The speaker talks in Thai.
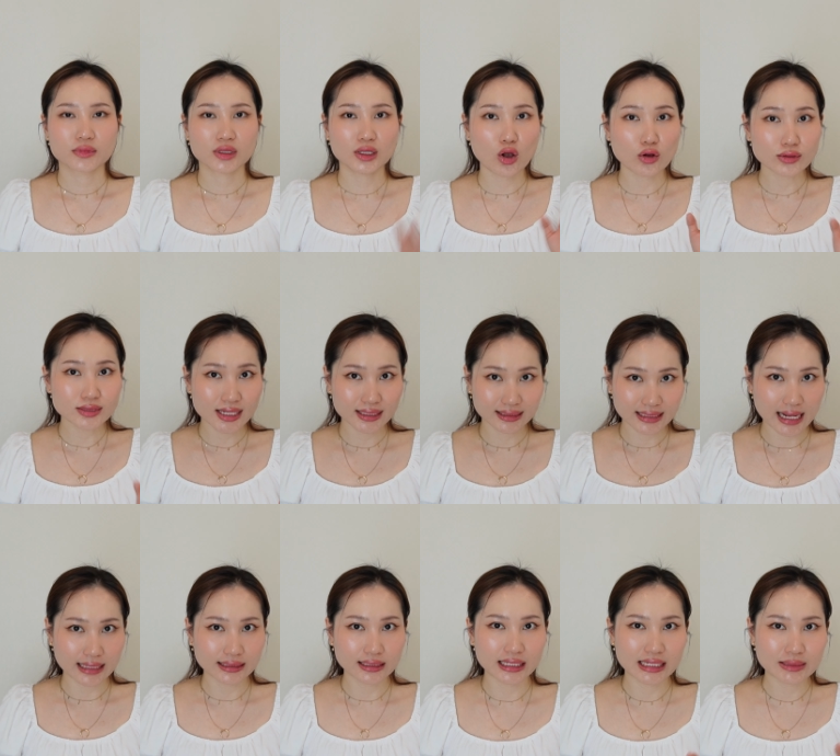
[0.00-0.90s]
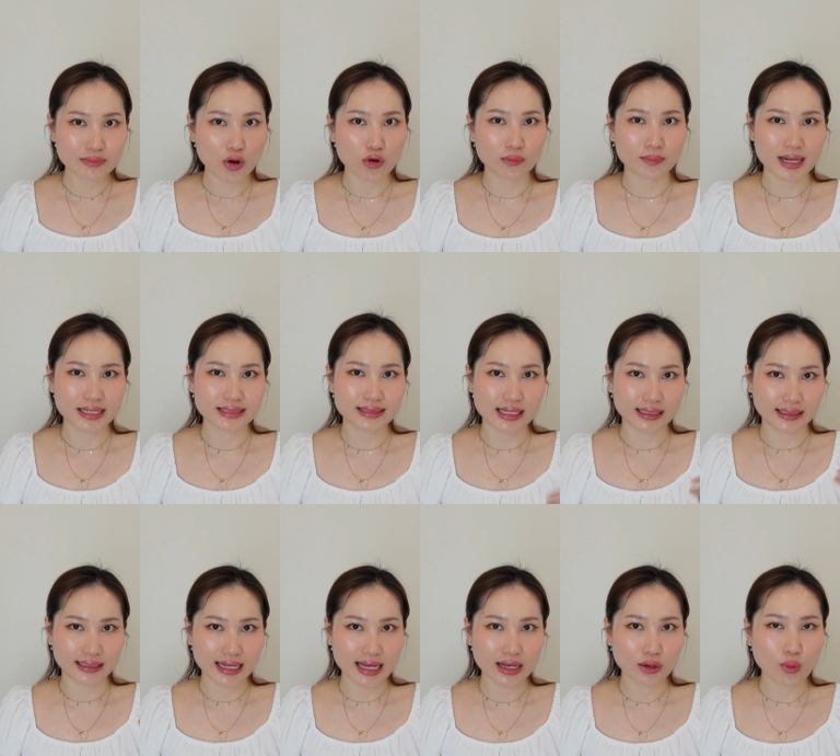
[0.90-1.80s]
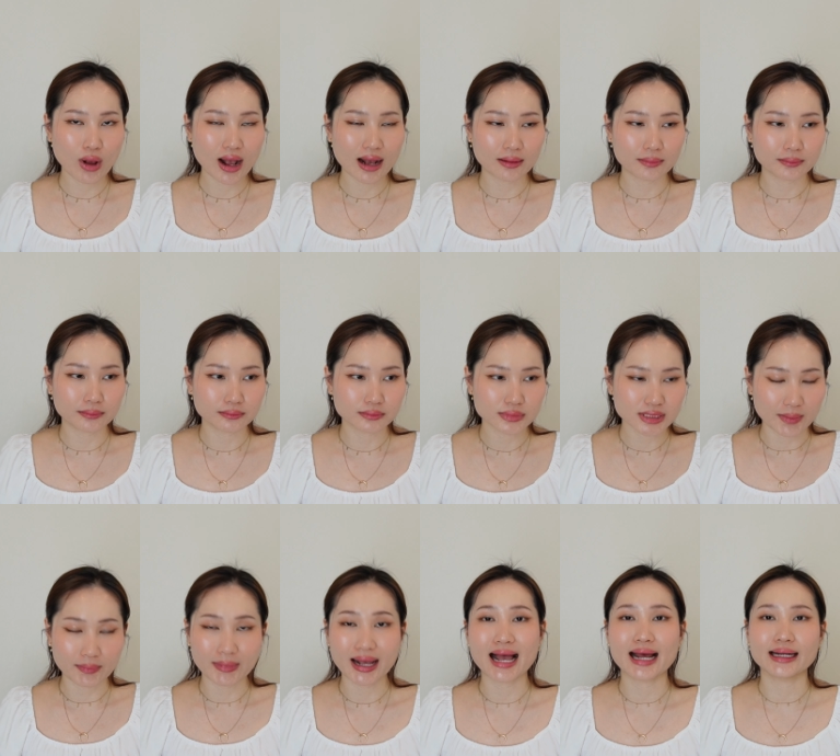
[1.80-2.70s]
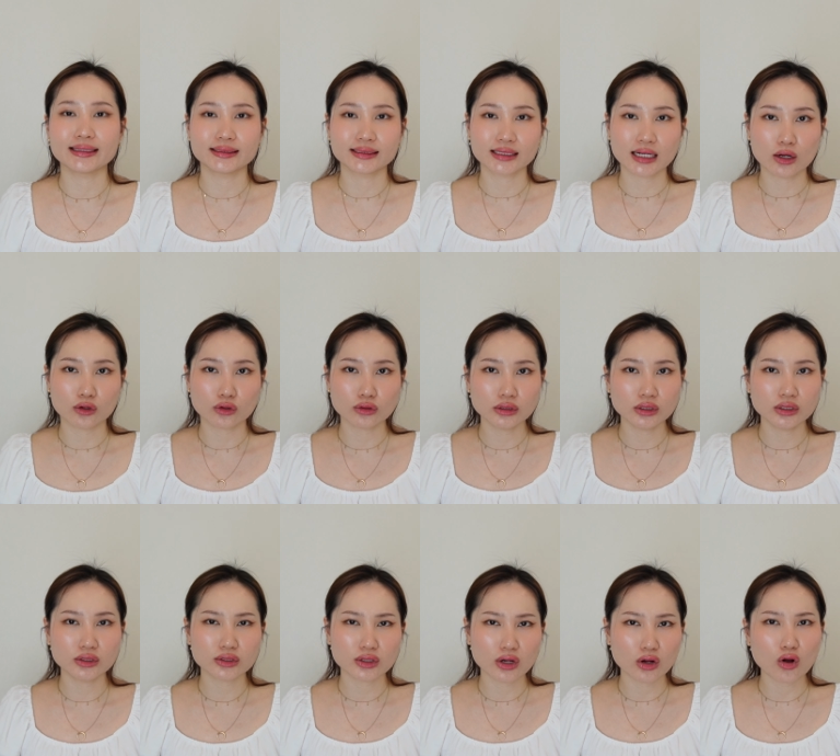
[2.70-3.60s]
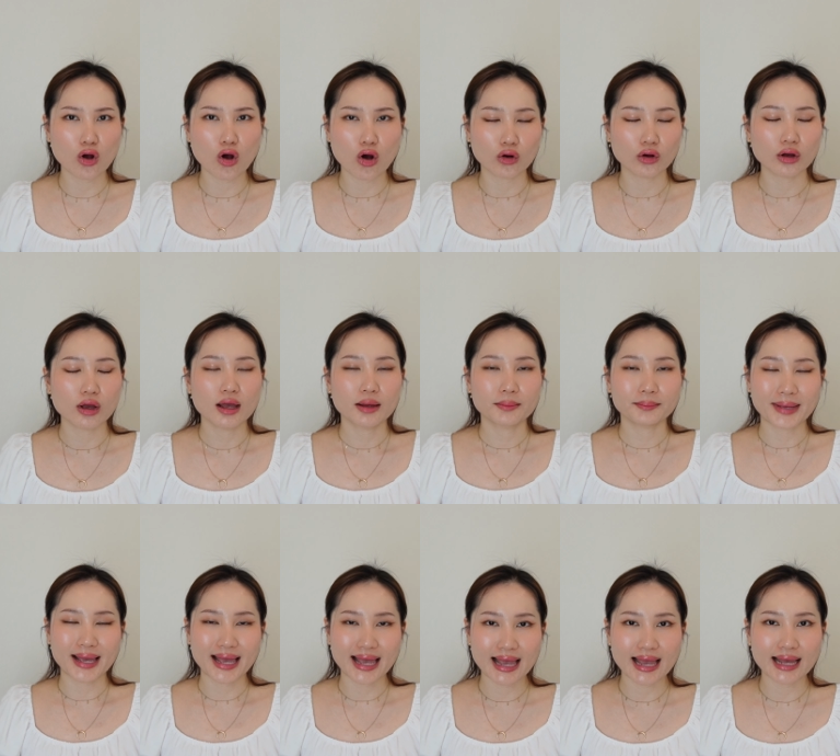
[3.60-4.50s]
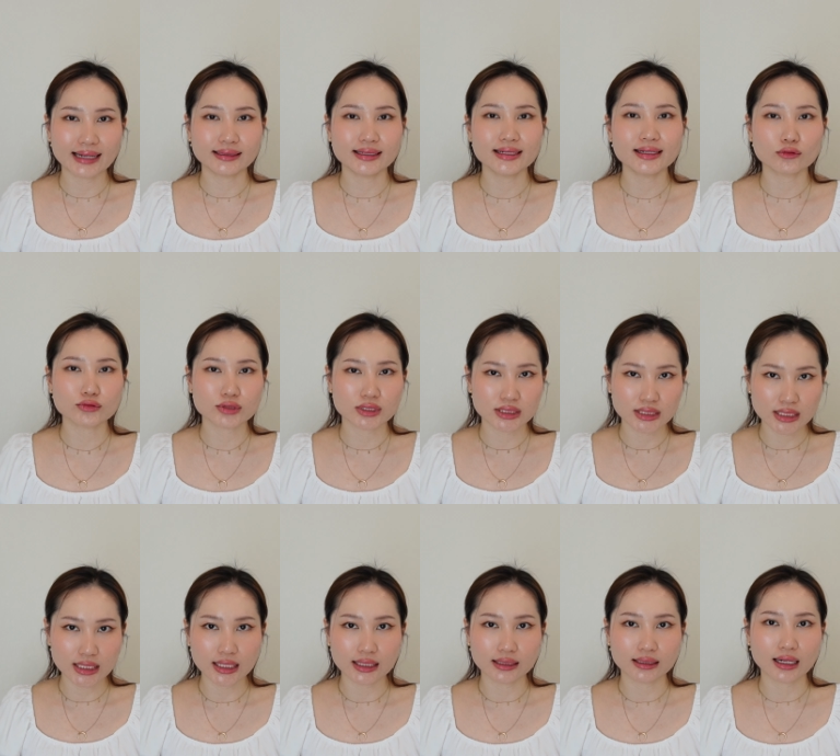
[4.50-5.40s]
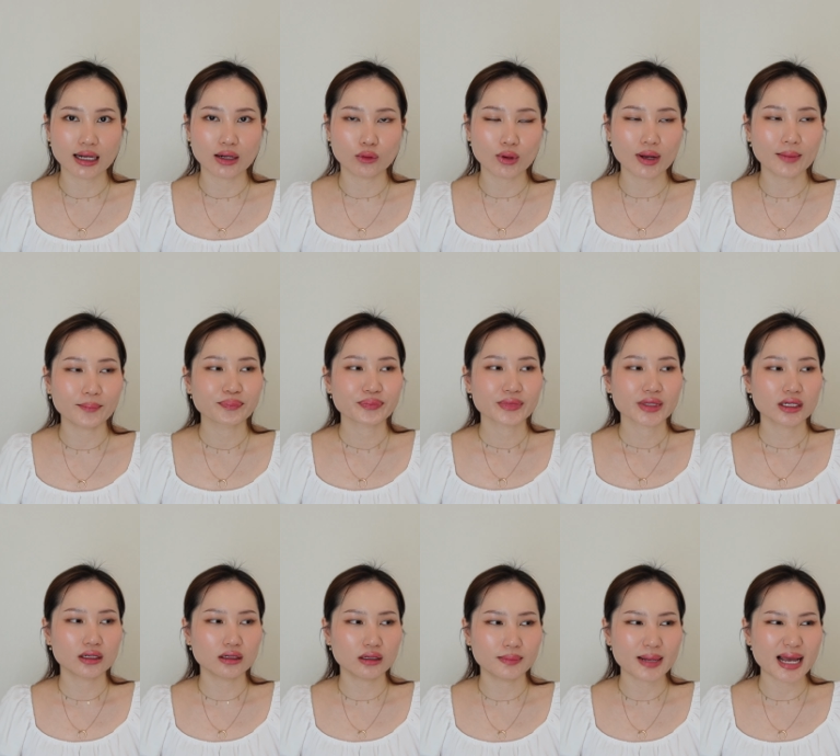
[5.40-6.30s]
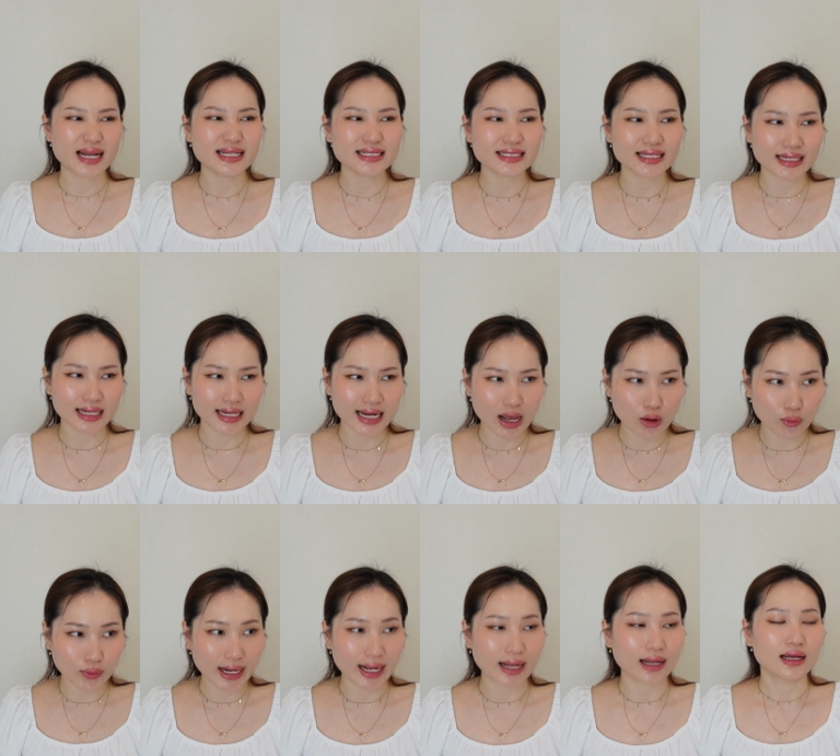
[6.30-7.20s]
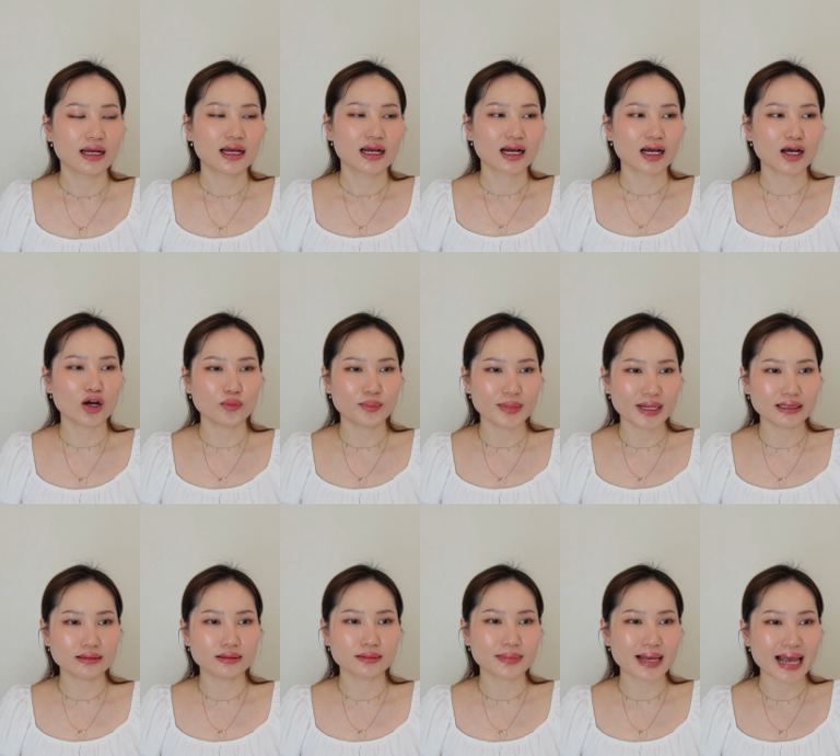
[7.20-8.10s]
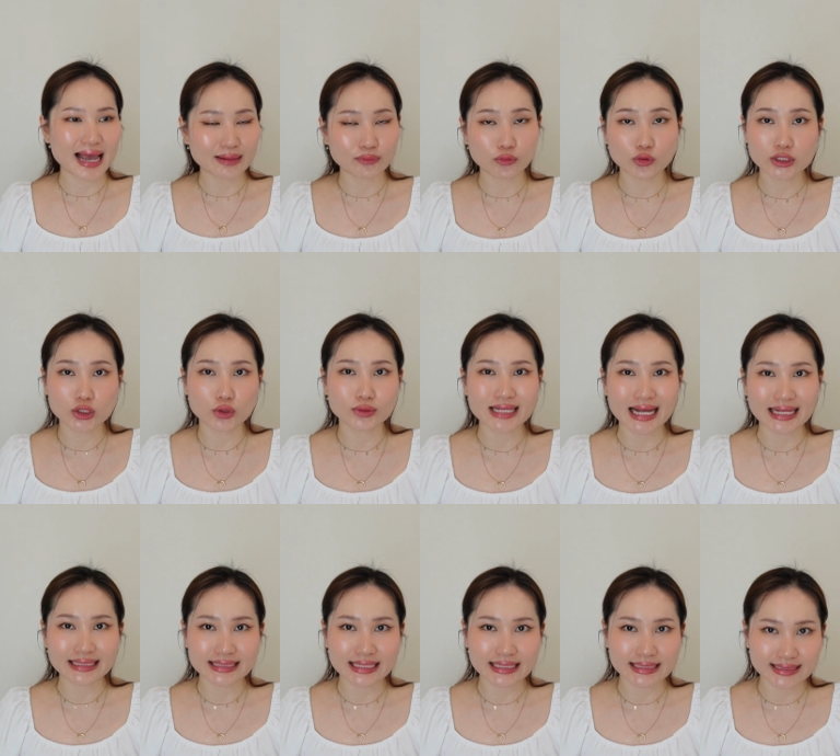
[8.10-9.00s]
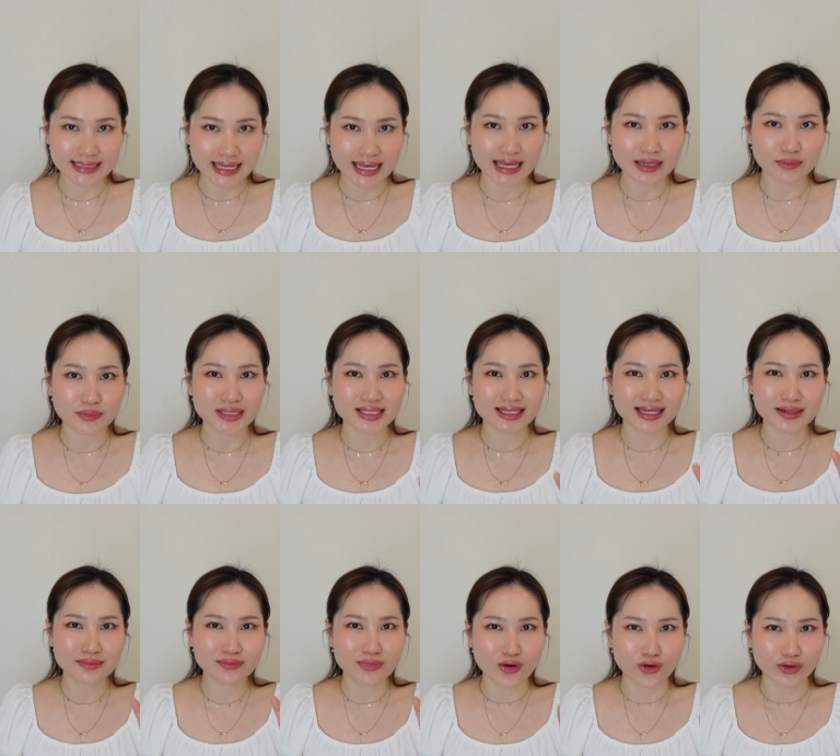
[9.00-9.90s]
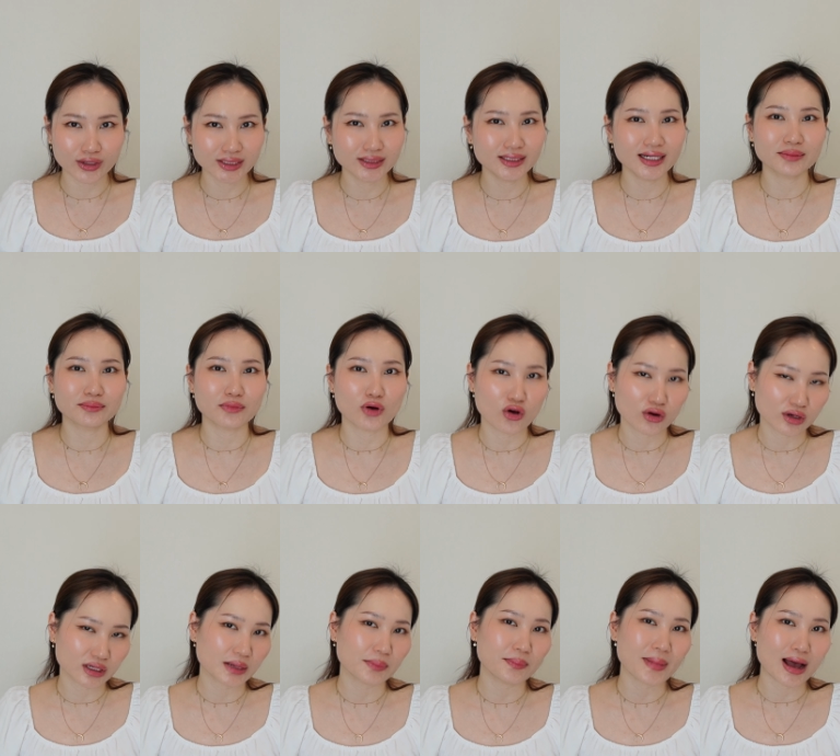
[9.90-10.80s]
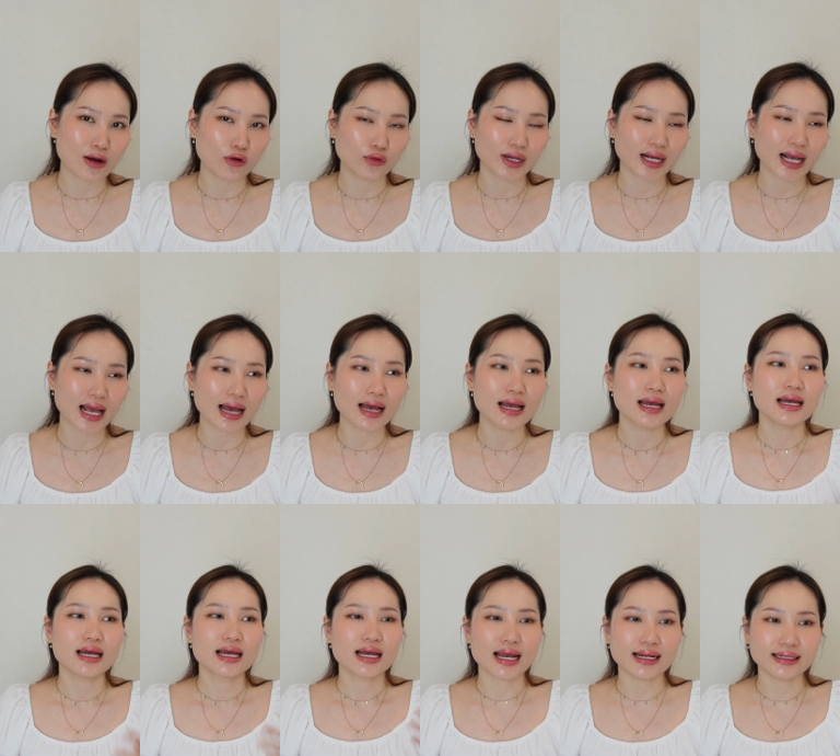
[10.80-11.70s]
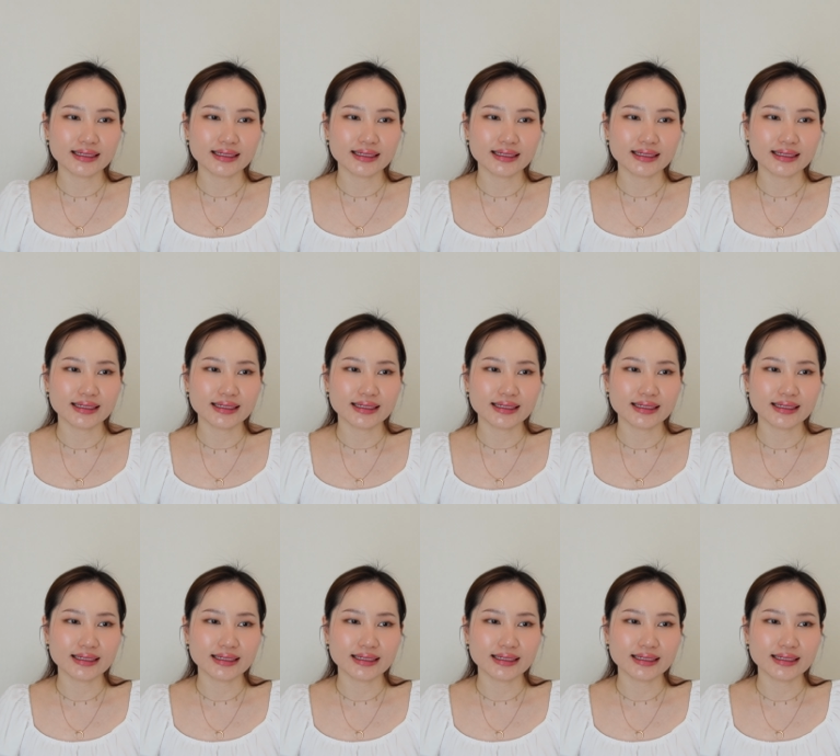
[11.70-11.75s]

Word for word: นอกจากนั้นอย่างที่บอกไปสิ่งที่ให้ความสำคัญนะคะก็คือเรื่องของแพทย์ที่เราจะฉีดนะคะว่าเออแพทย์ที่ฉีดให้เราเนี่ยเขาเป็นแพทย์ผู้เชี่ยวชาญจริงๆไม่ใช่หมอเถื่อนหมอกระเป๋านะคะอั